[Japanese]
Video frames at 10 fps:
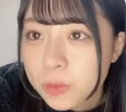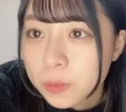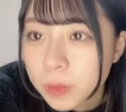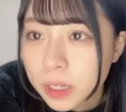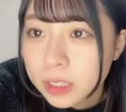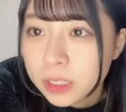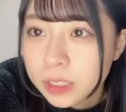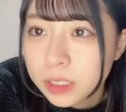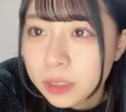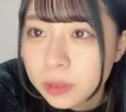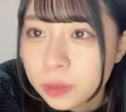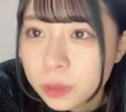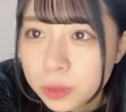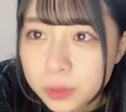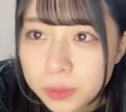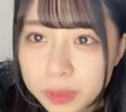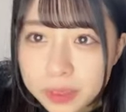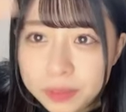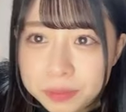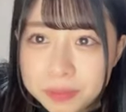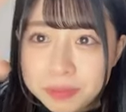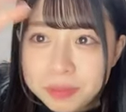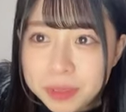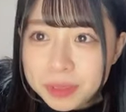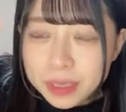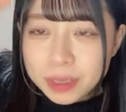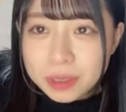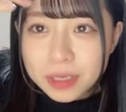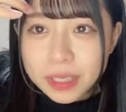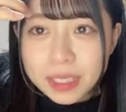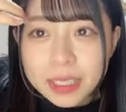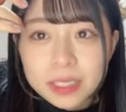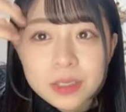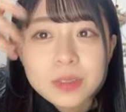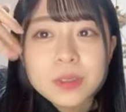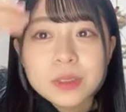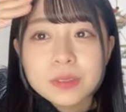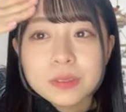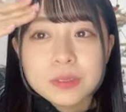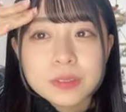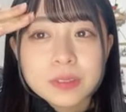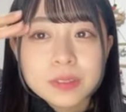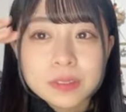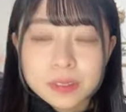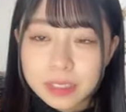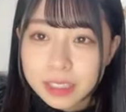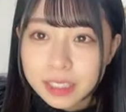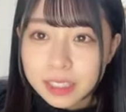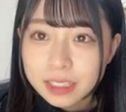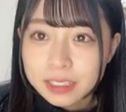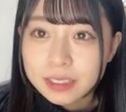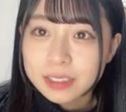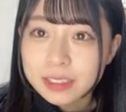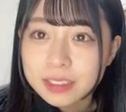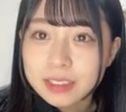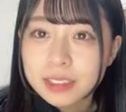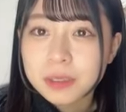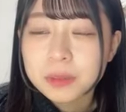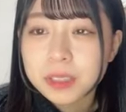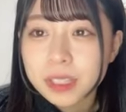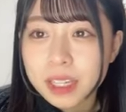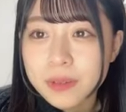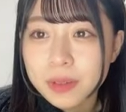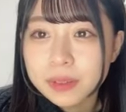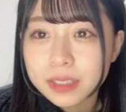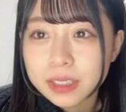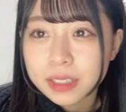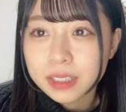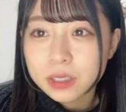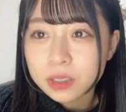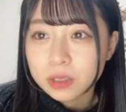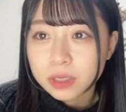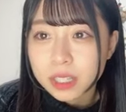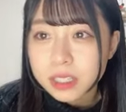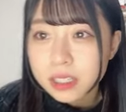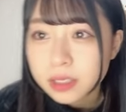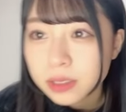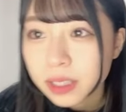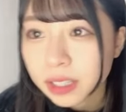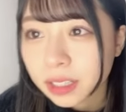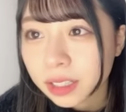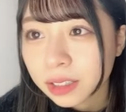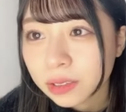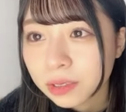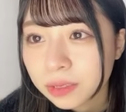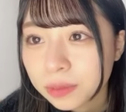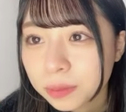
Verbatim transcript: つも配信ありがとうこちらこそありがとうでもなんか今歌ったらちょっと泣いちゃいそうなんだけど